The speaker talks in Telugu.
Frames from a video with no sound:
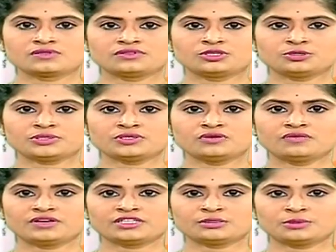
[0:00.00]

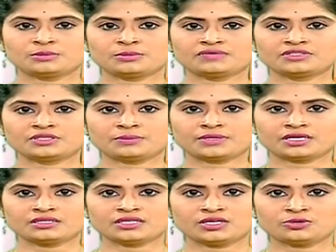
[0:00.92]
తిరుపతిలో వరద ప్రభావిత
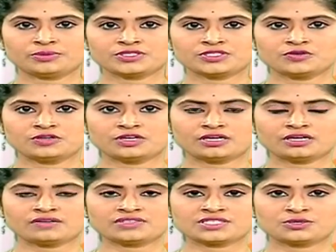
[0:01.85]
ప్రాంతాల్లో ప్రజలు
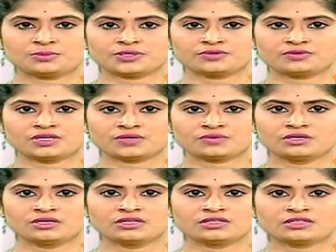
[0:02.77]
నానా అవస్థలు పడుతున్నారు
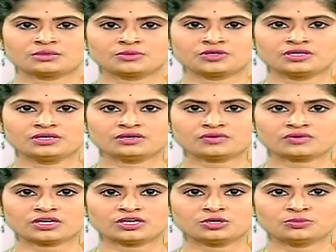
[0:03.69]
తమ ఇళ్ళు
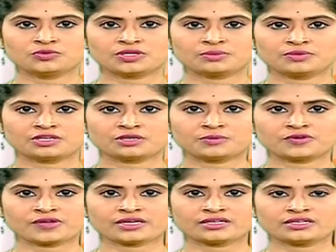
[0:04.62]
కళ్ళ ముందే
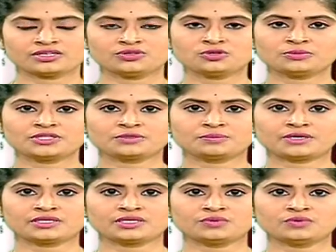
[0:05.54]
మునిగిపోయాయి ఎంతోమంది
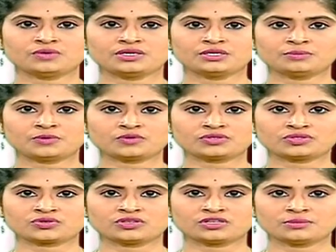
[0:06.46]
పేదలు అన్నీ
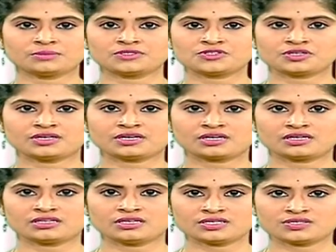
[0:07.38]
పోగొట్టుకొని ఏమీ చేయలేక
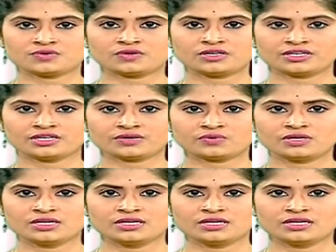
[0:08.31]
నిరాశ్రులయ్యారు